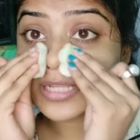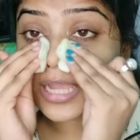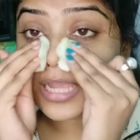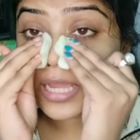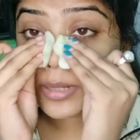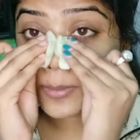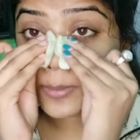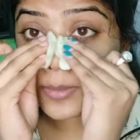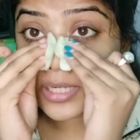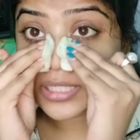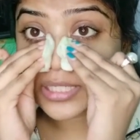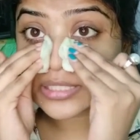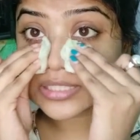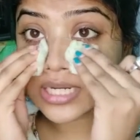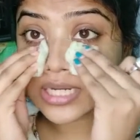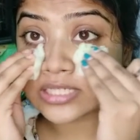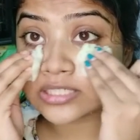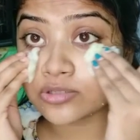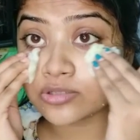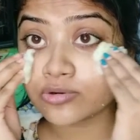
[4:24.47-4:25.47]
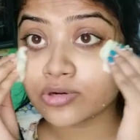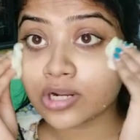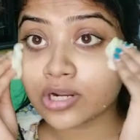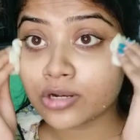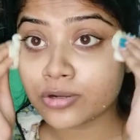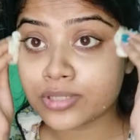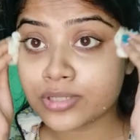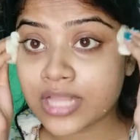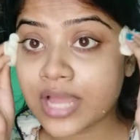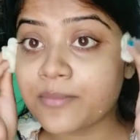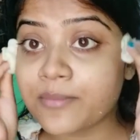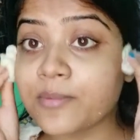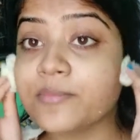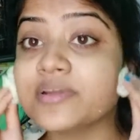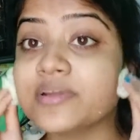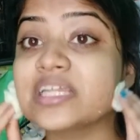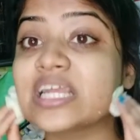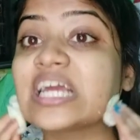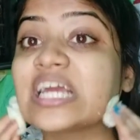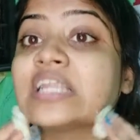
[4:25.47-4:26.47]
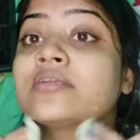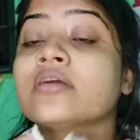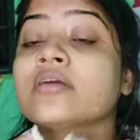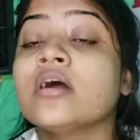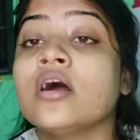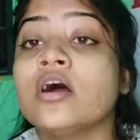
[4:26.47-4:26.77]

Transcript: টেন মিনিটস রেখেছি অন্যান্য টাইম আমি টেন